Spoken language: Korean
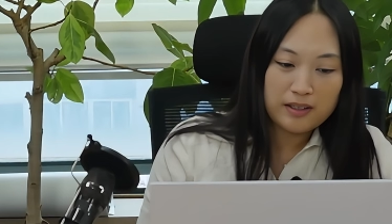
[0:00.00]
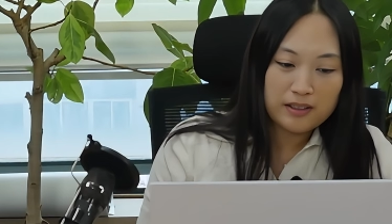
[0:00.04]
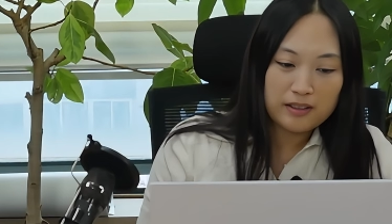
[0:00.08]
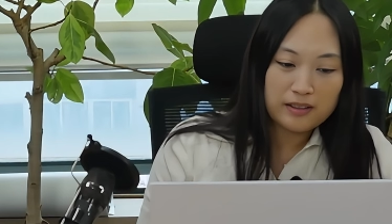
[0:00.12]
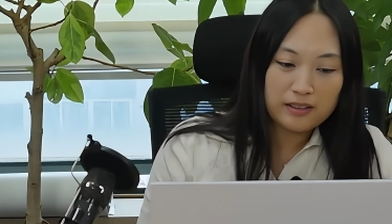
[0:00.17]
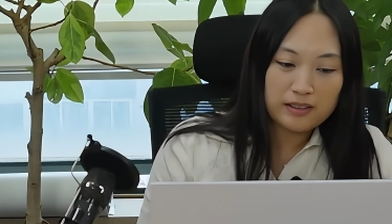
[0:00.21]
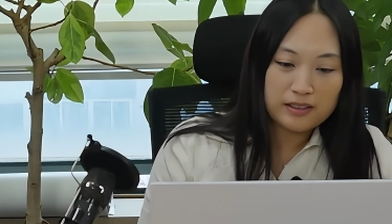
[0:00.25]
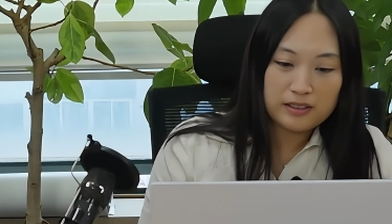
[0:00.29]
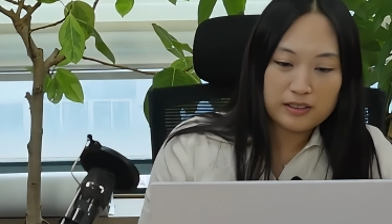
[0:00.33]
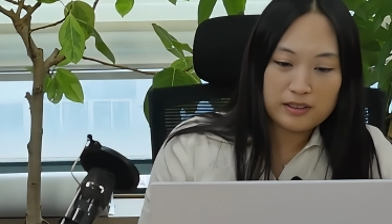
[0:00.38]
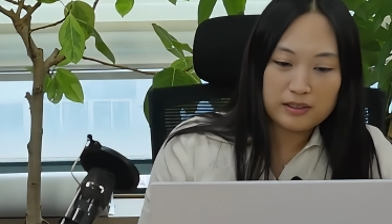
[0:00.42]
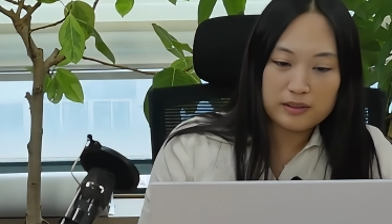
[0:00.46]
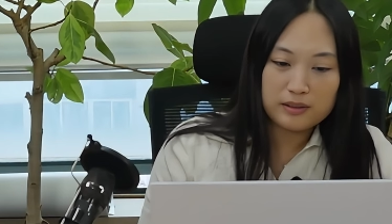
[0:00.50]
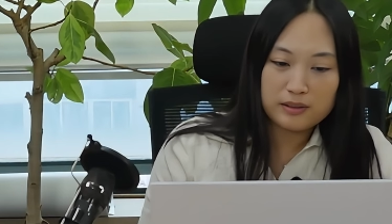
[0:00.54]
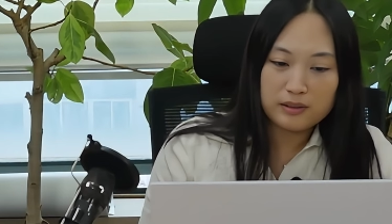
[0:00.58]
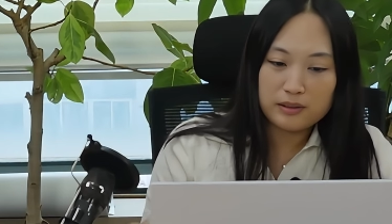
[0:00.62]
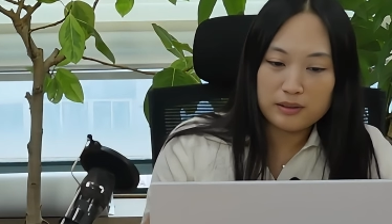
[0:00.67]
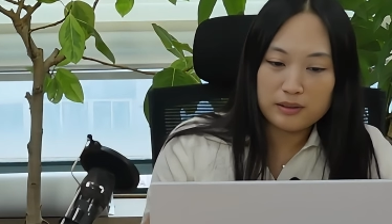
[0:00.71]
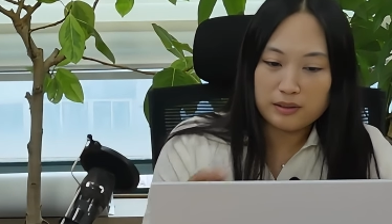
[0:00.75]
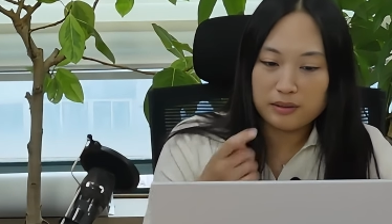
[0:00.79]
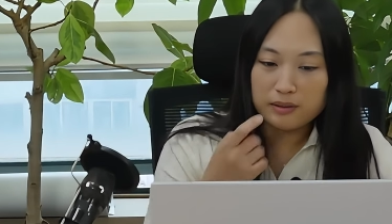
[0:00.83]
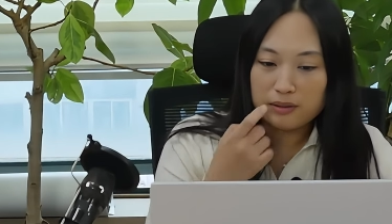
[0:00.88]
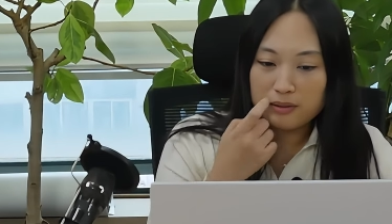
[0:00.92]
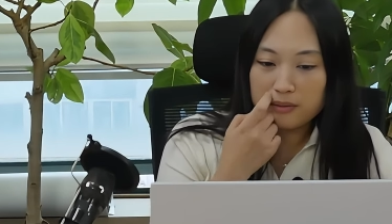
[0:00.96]
근데
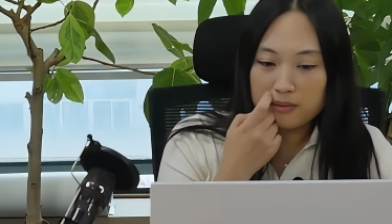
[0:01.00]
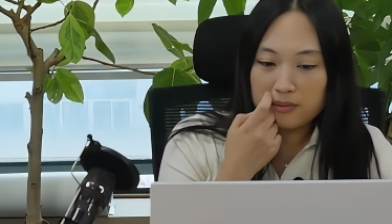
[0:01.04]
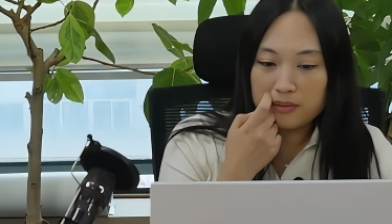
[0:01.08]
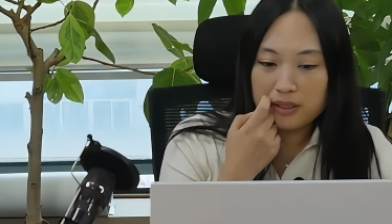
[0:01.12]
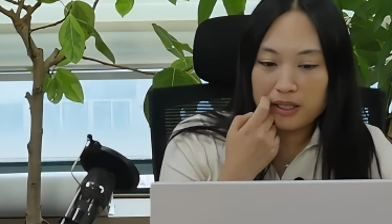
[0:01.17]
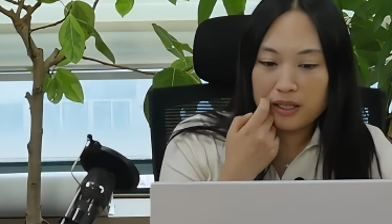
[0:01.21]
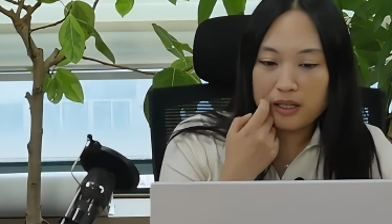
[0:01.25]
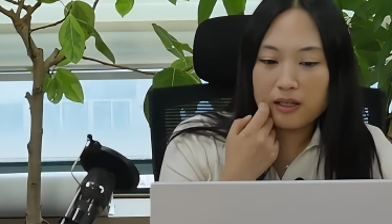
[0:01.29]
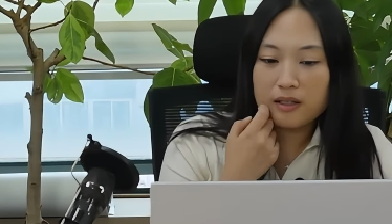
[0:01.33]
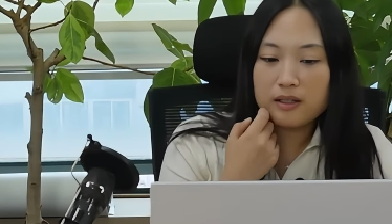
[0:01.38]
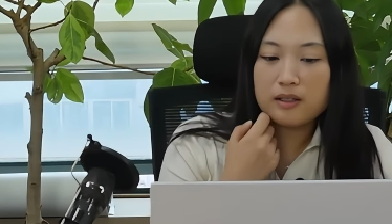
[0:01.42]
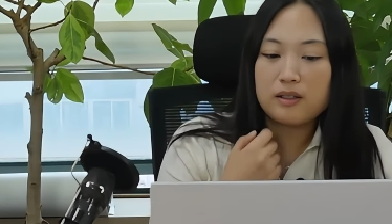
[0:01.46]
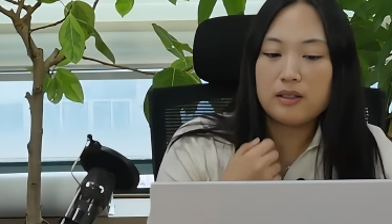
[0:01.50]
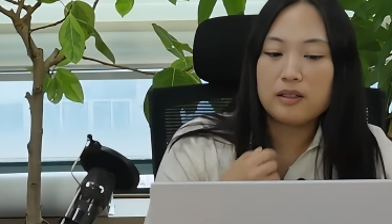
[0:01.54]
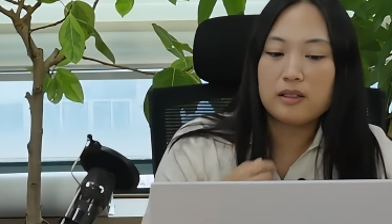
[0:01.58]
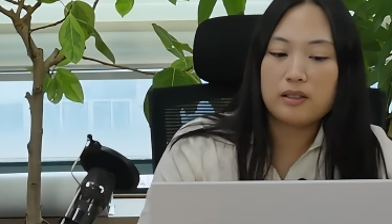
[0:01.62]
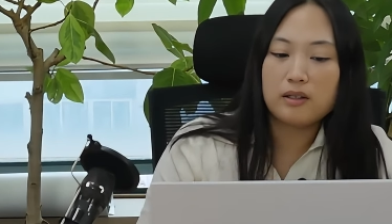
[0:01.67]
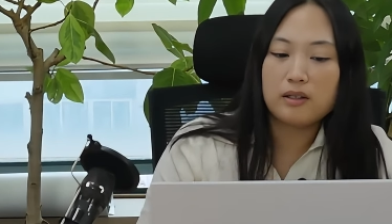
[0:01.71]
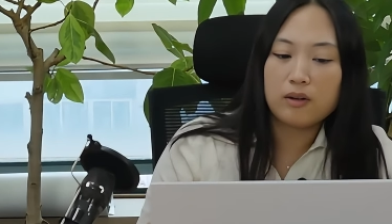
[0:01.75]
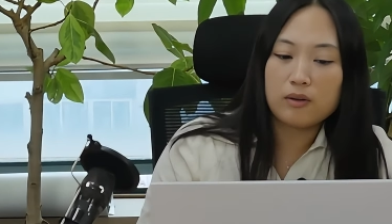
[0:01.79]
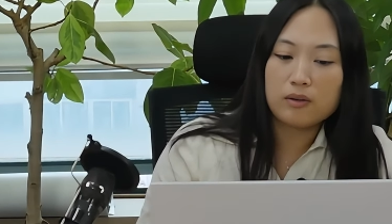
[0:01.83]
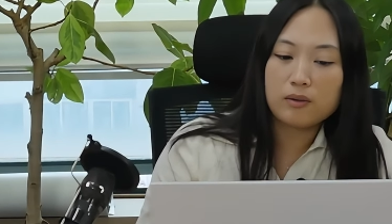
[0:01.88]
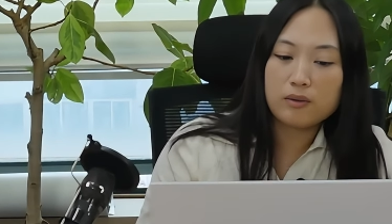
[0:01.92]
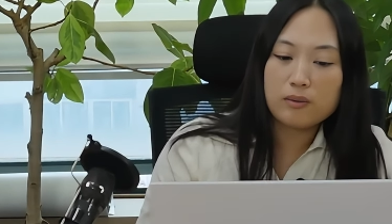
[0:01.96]
지금 제가 이
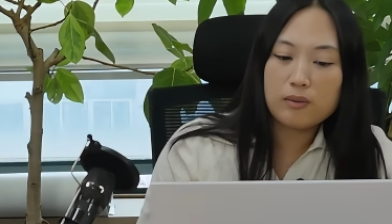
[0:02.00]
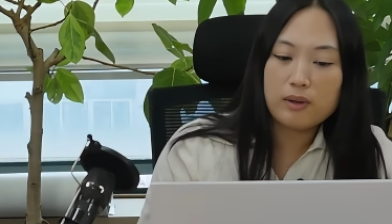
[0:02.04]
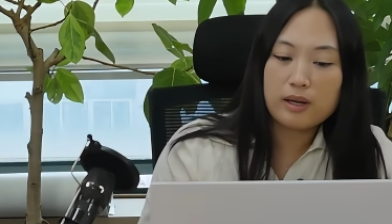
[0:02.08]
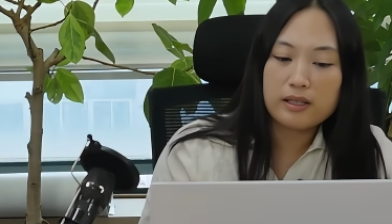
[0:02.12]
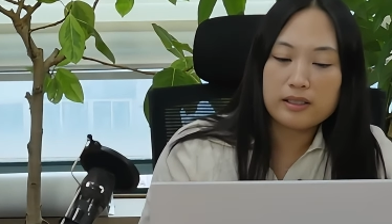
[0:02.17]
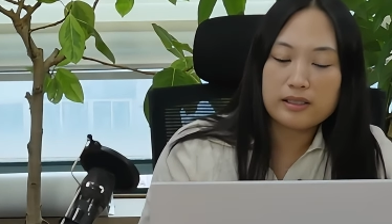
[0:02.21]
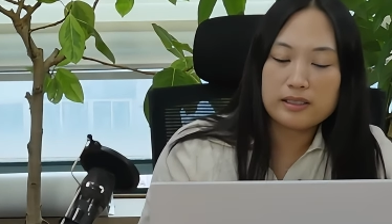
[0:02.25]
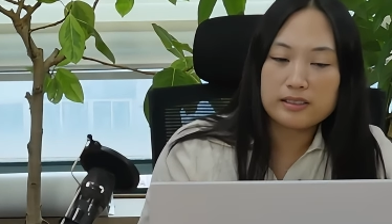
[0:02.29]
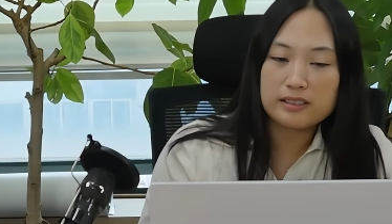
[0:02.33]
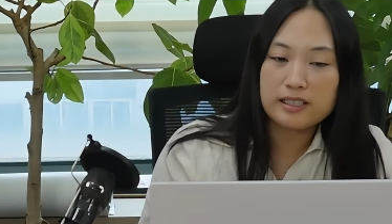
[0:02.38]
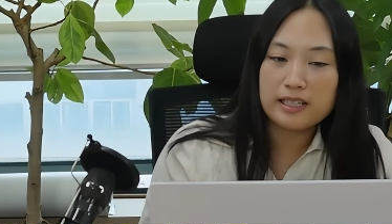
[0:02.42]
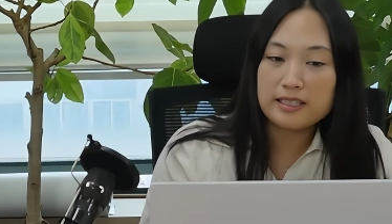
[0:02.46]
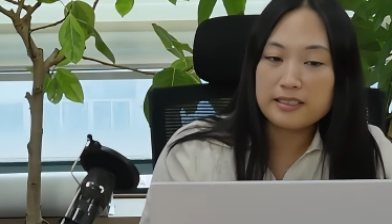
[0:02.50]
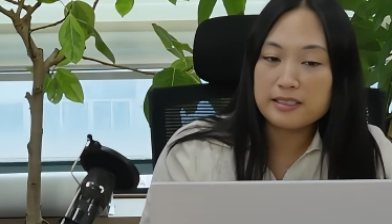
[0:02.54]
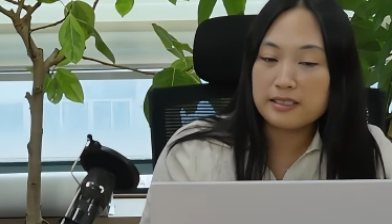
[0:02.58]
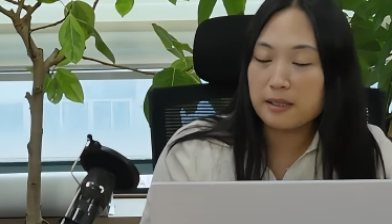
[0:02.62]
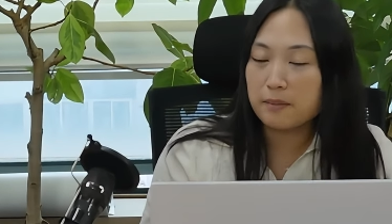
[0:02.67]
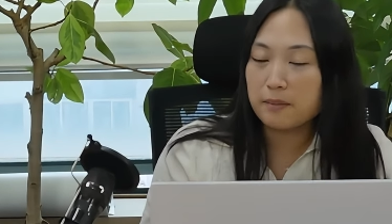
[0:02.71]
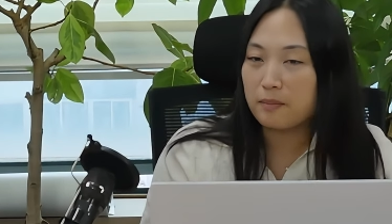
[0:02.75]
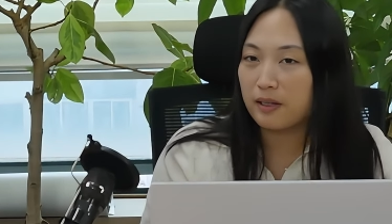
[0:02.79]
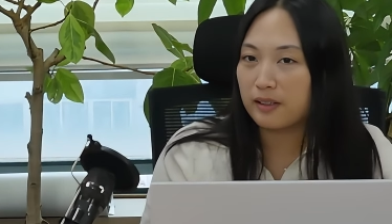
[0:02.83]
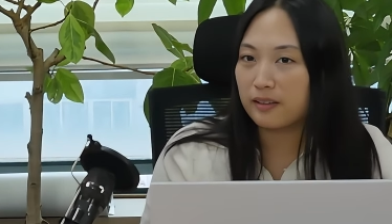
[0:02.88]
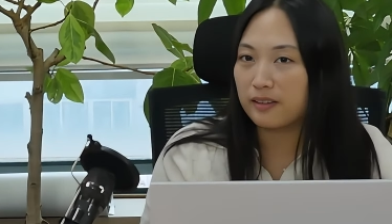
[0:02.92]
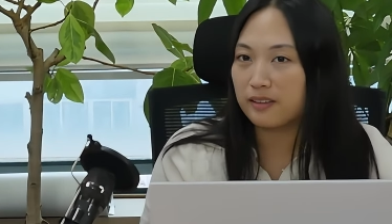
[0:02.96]
영화를 살짝
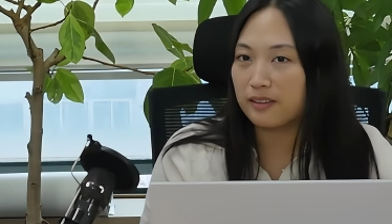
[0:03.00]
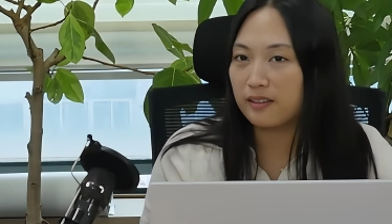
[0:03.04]
봤는데